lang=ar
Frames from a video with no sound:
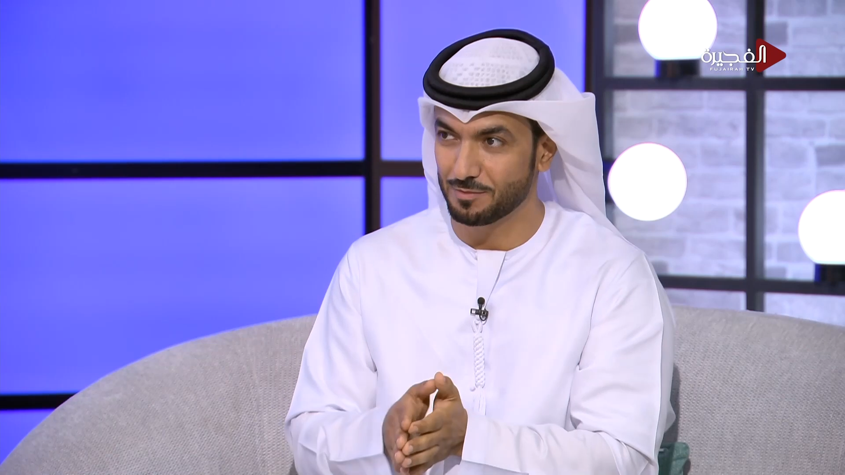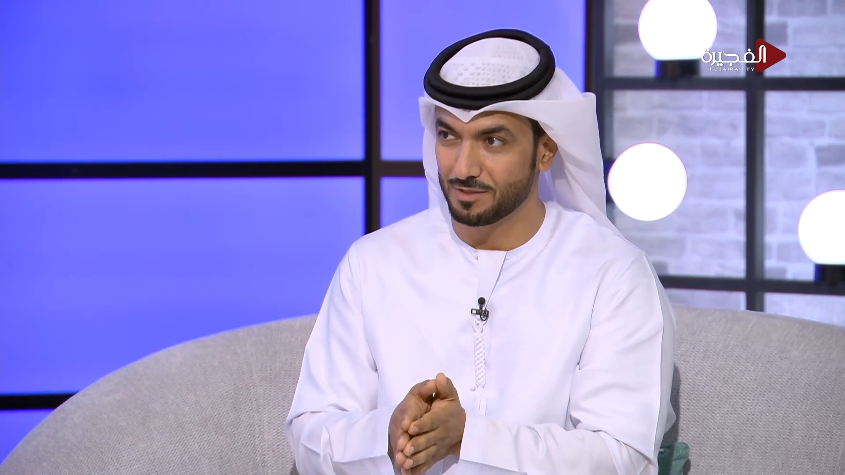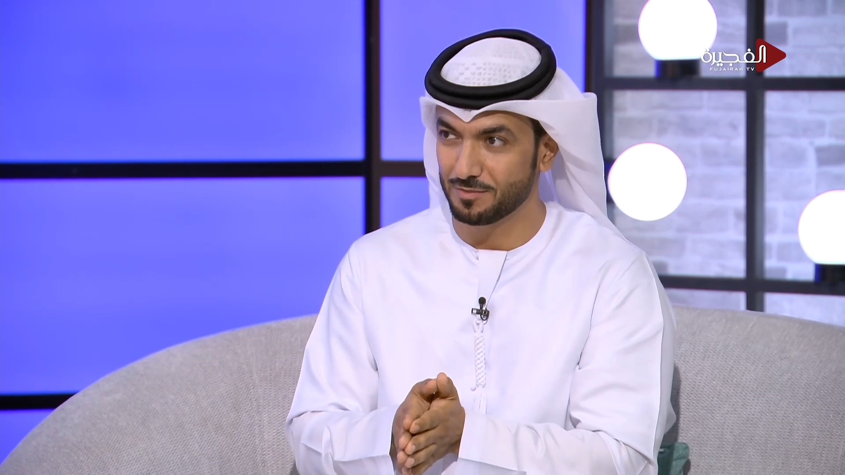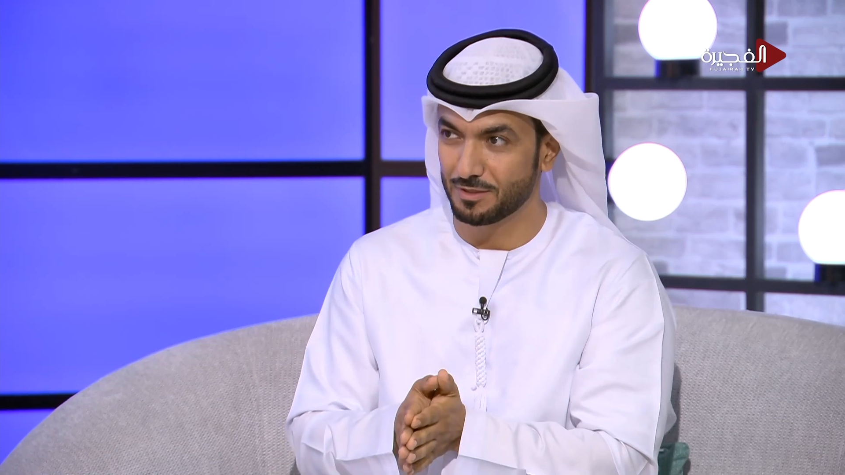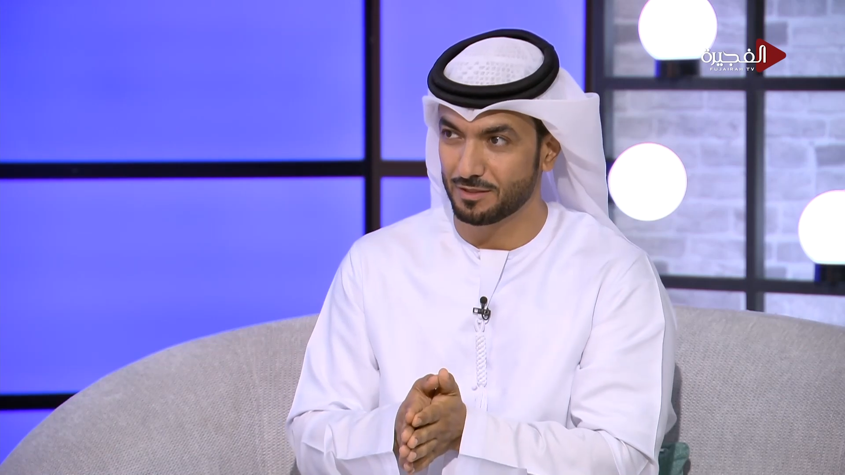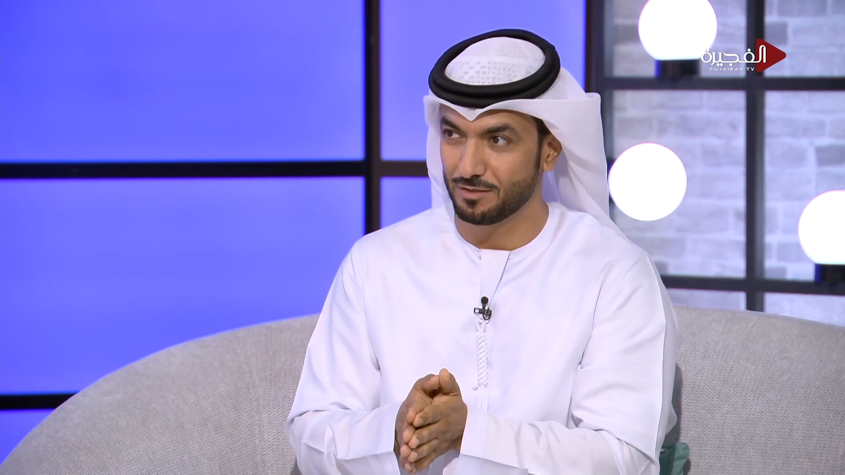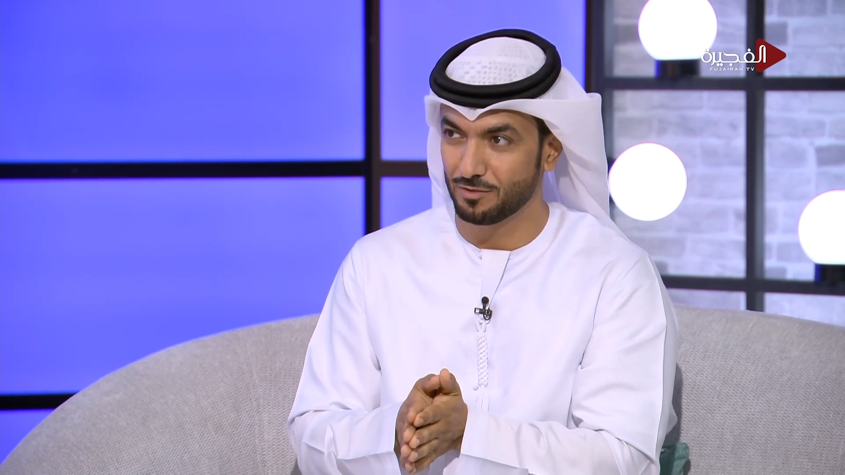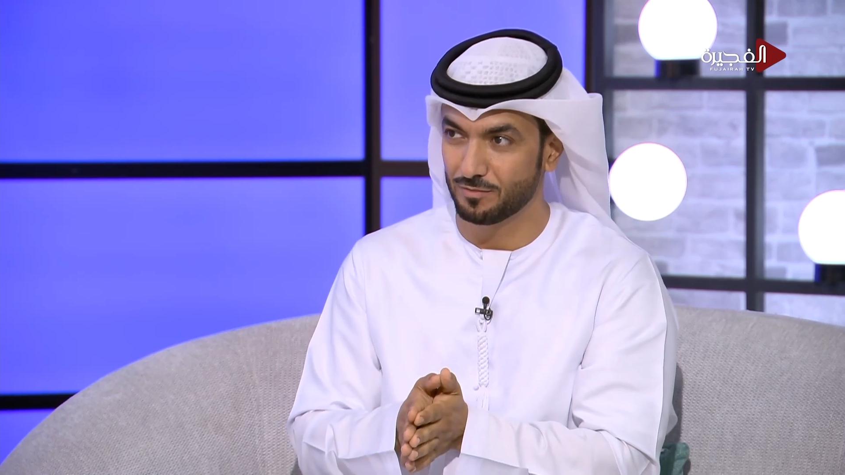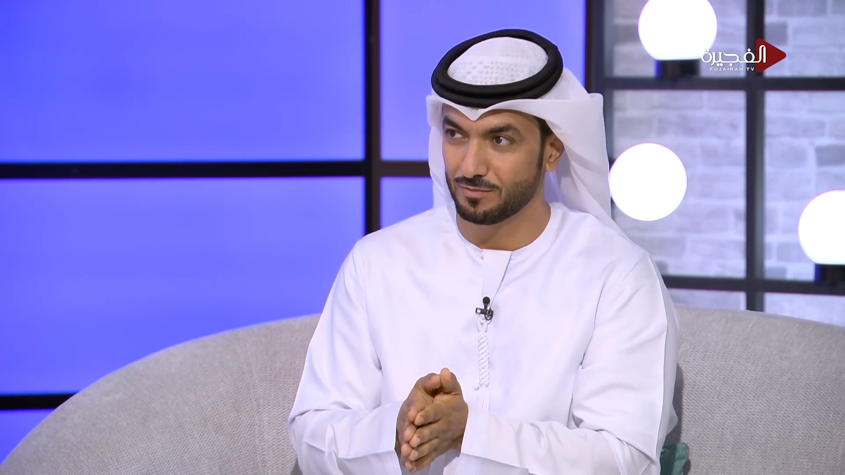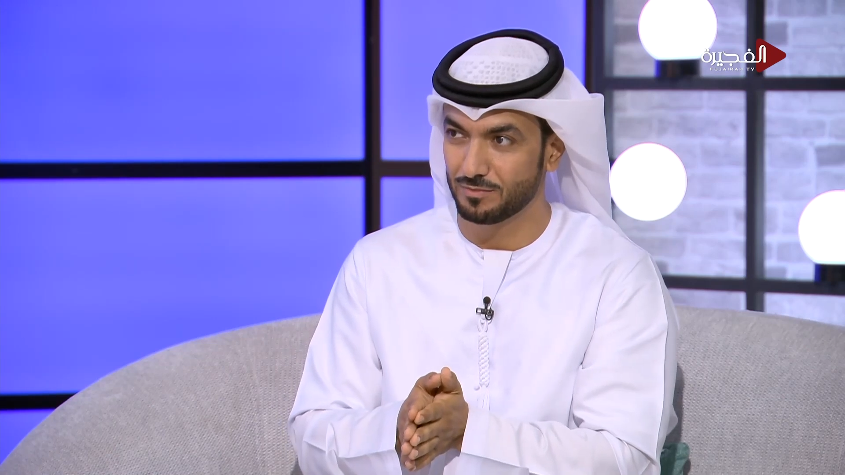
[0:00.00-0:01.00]
بس
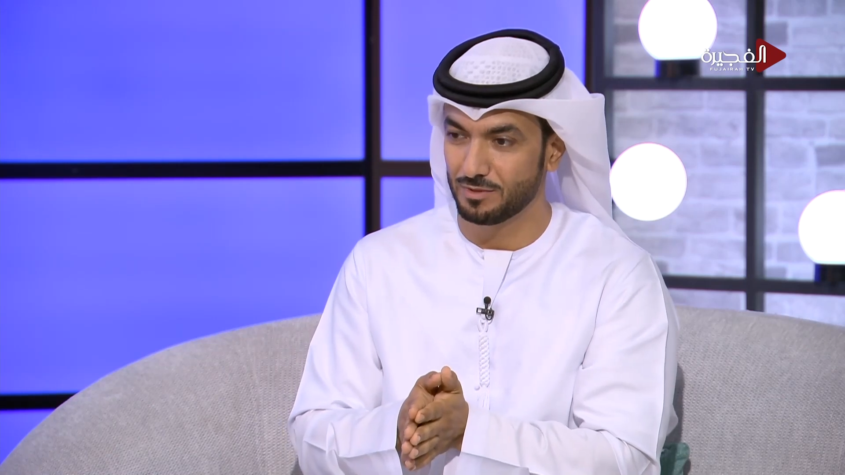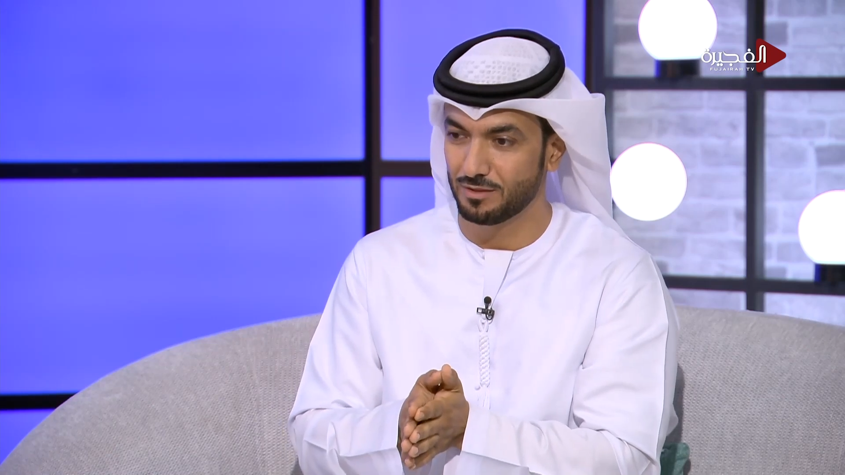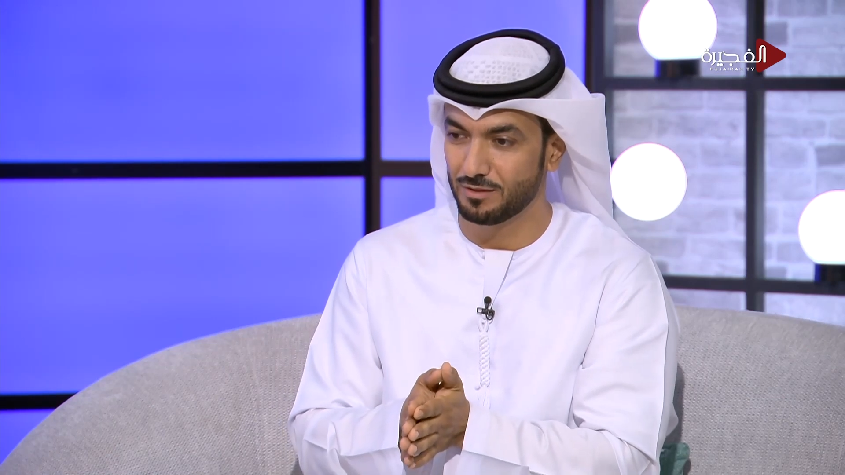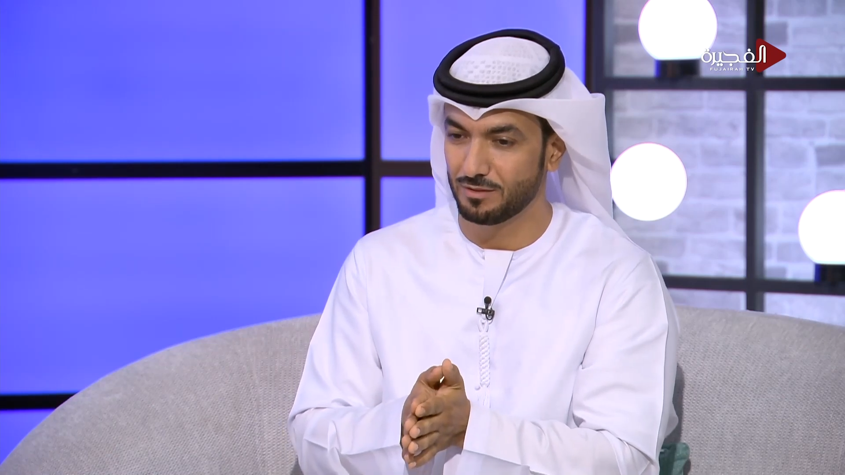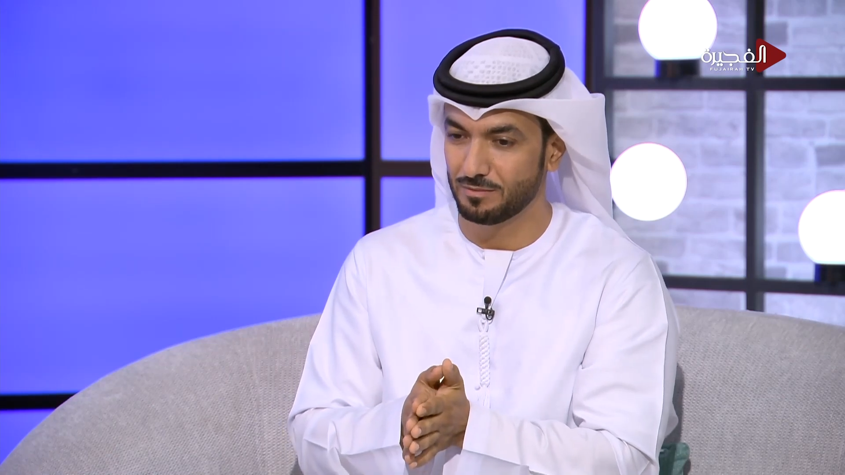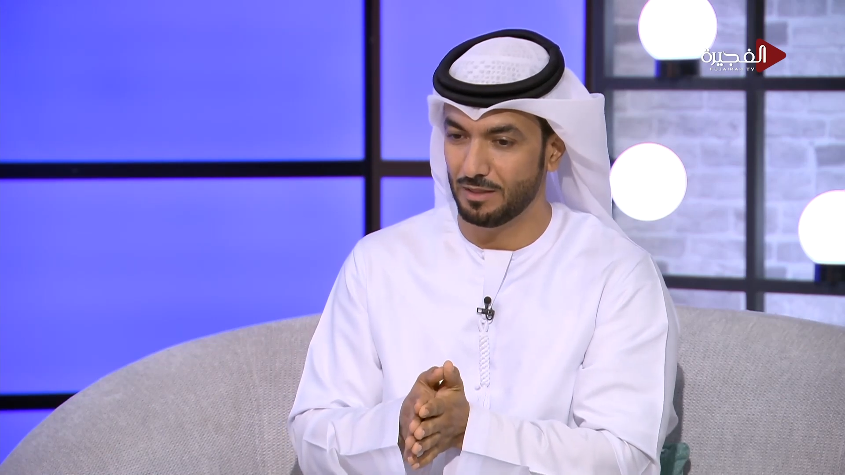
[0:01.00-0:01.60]
انهم آه،